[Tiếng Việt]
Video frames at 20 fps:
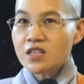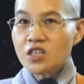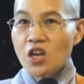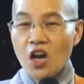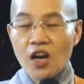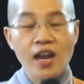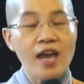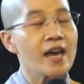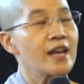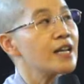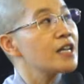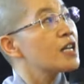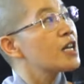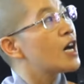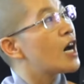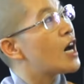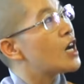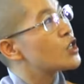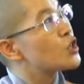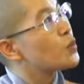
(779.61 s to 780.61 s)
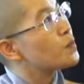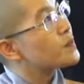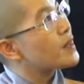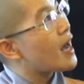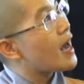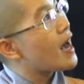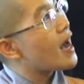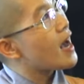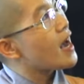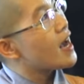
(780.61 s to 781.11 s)
cho nên à, chúng
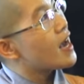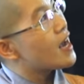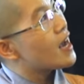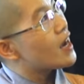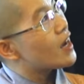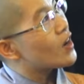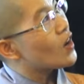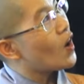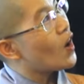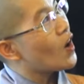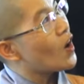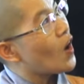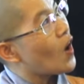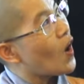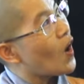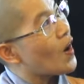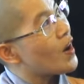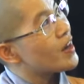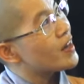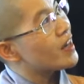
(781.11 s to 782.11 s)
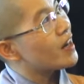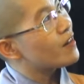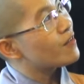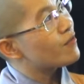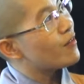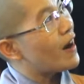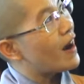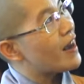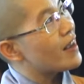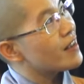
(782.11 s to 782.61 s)
ta đòi hỏi
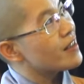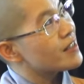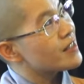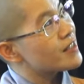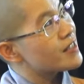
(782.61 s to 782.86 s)
cần phải